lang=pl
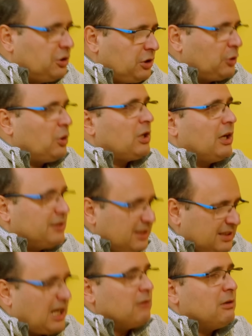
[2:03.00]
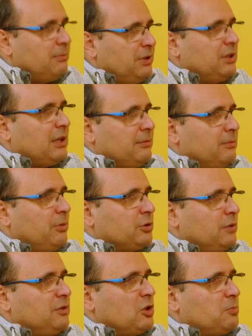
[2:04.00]
trzecia droga zyskałaby, bo
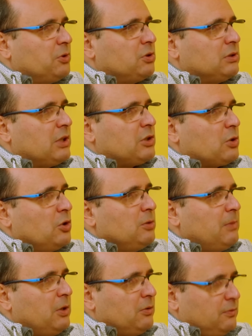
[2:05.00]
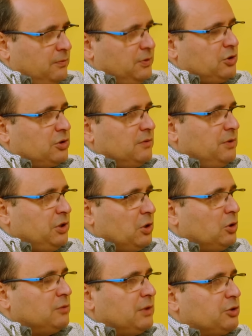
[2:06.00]
to widać po sondażach, oni mają wyższy
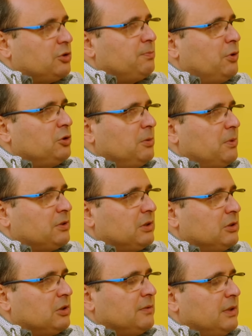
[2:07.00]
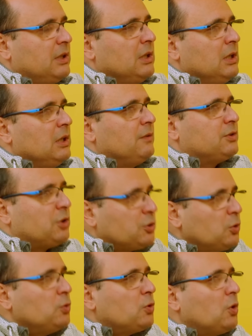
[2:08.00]
wynik o 2-3 punkty procentowe w
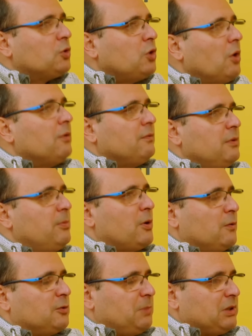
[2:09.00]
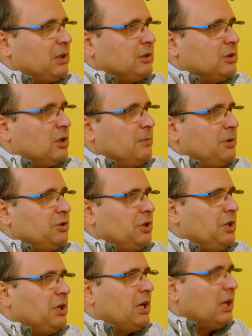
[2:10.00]
stosunku do do wyborów z 15
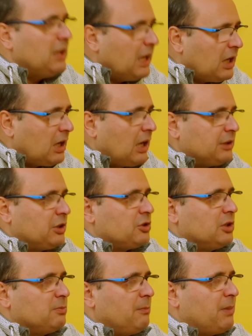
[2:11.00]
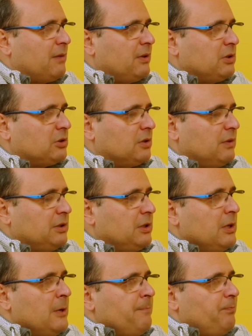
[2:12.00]
października. Lekka też jest poprawa notowań
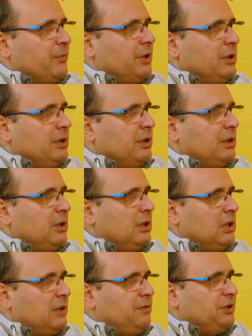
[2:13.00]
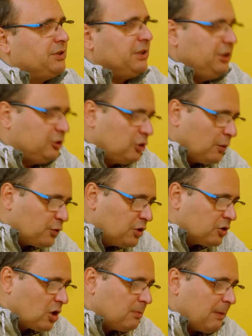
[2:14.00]
e, lewicy i to
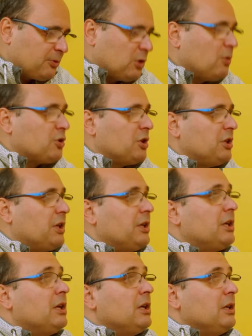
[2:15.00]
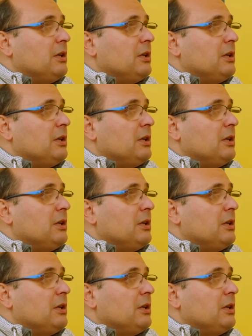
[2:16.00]
wszystko ma przełożenie e,